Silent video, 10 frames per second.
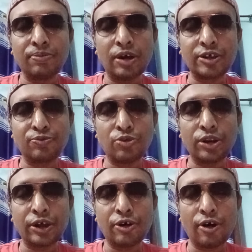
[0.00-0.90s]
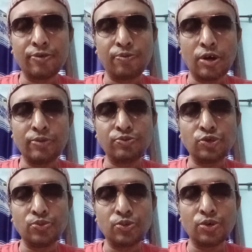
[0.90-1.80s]
মাস পরে কনফার্ম
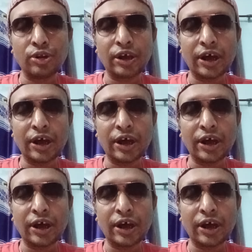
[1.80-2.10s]
চুপ করে